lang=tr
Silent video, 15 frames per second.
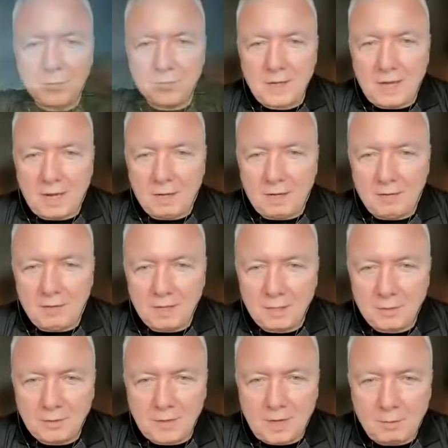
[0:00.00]
Güzel
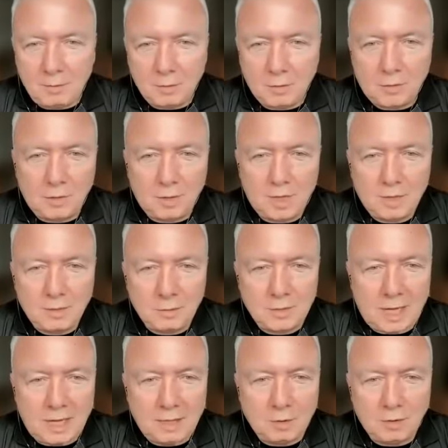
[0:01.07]
hava, güzel motorlar,
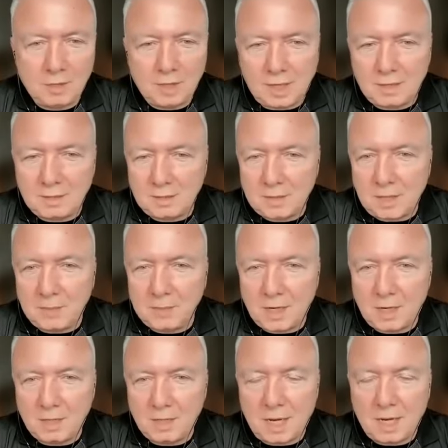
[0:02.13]
güzel yollar
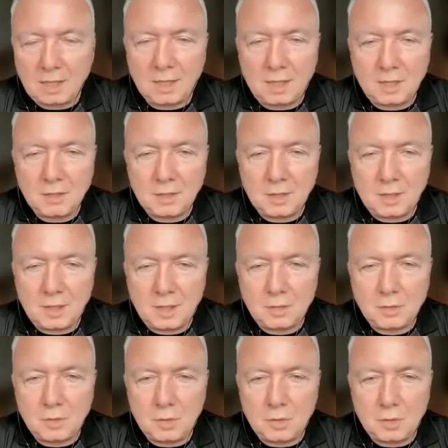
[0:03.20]
Cemrehan
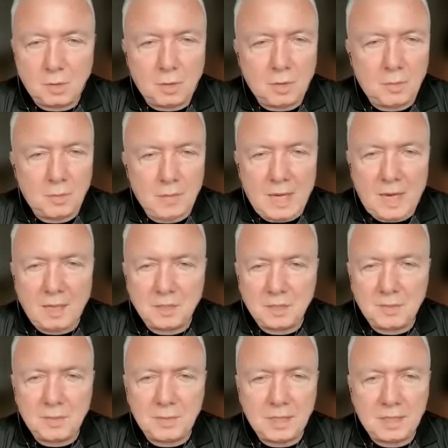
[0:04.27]
arkadaşlarıyla sürüyor.
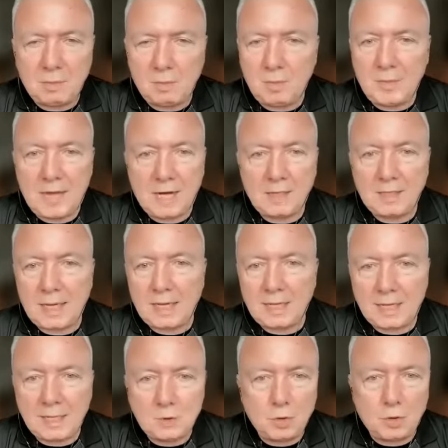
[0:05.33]
Yerleşim yeri gibi bir
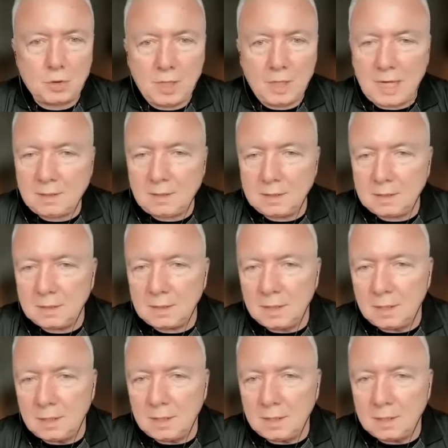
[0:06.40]
yerden geçiyorlar.
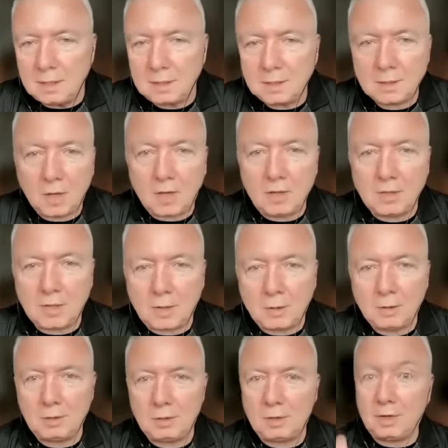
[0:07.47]
Sonra
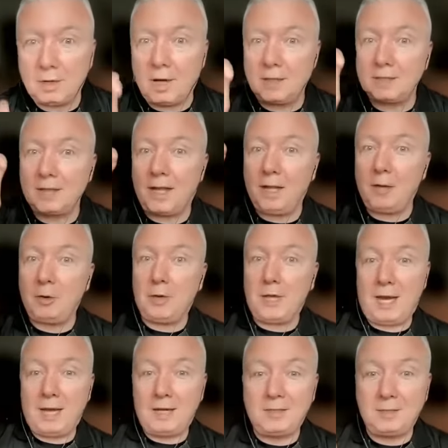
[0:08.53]
ne oluyor? Gaz geliyor.
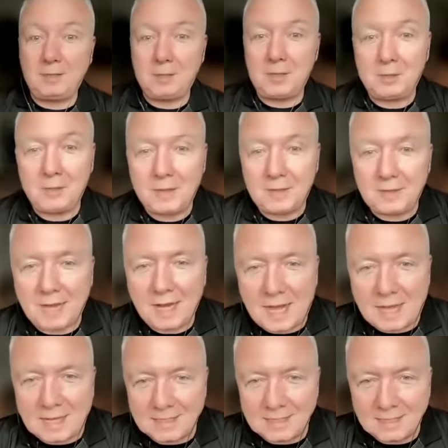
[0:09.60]
Yerleşim yeri bitti.
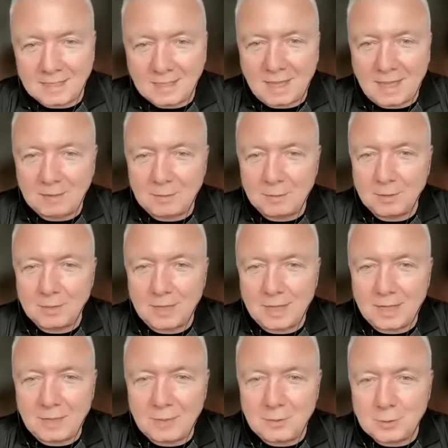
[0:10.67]
Gazladılar
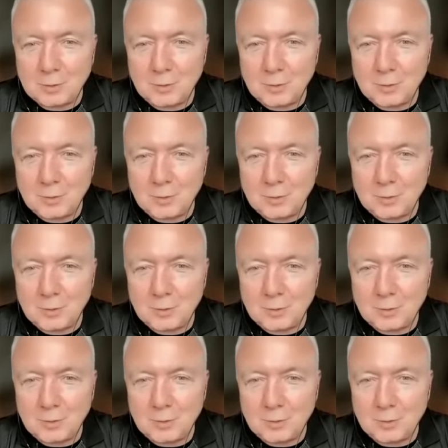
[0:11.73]
burada.